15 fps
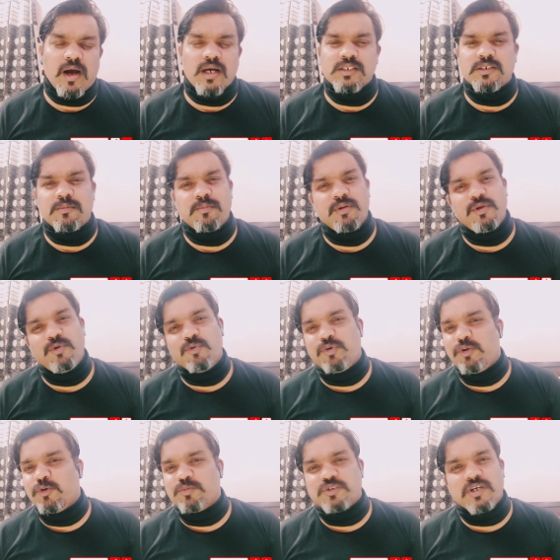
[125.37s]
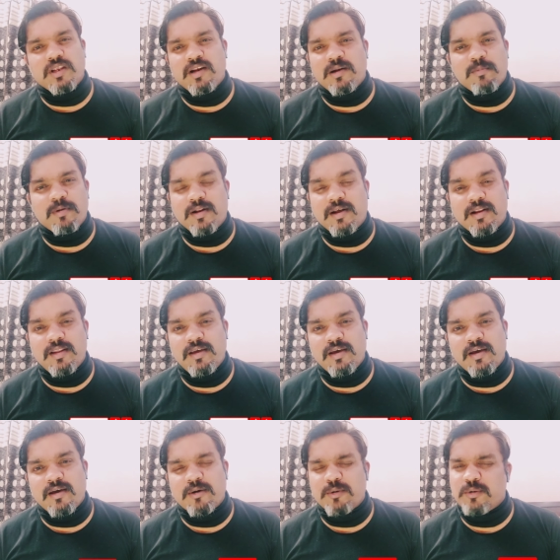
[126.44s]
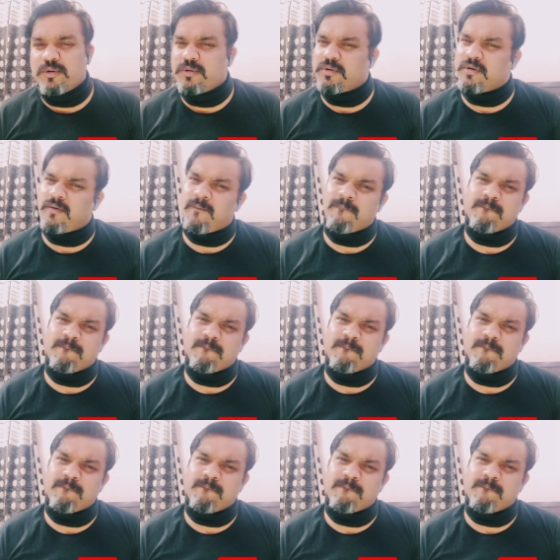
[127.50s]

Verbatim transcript: आज हमने YouTube चैनल बना लिया है और